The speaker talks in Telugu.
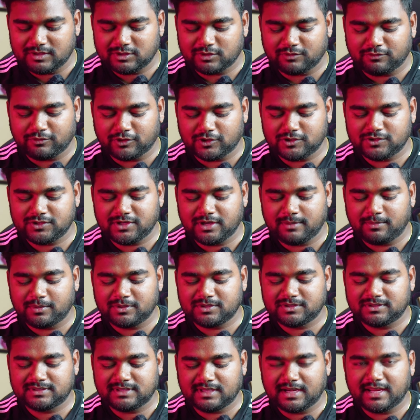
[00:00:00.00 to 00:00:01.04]
సో ఫస్ట్ యాప్
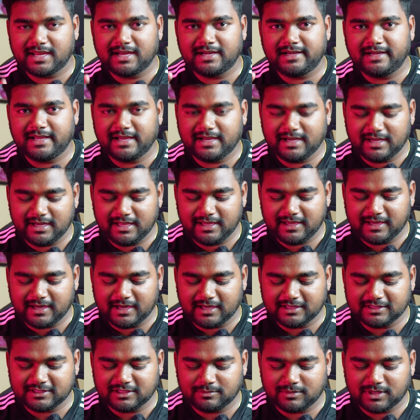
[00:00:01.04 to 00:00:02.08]
వచ్చేసరికి డైలీ
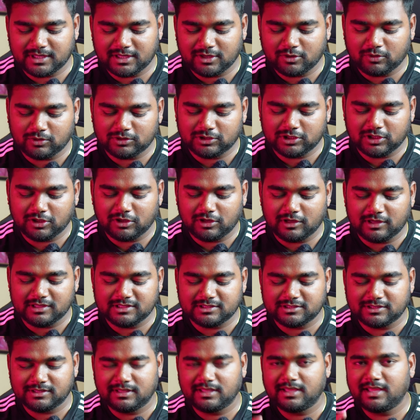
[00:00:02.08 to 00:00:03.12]
క్యాష్ అనమాట కొత్తగా
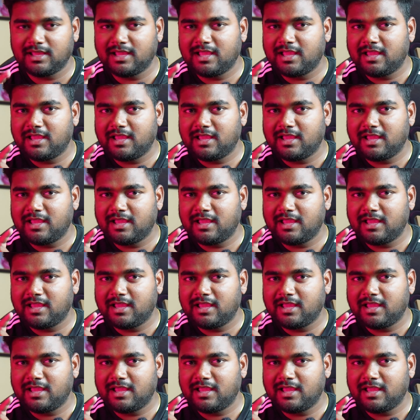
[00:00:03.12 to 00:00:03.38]
లాంచ్ అయింది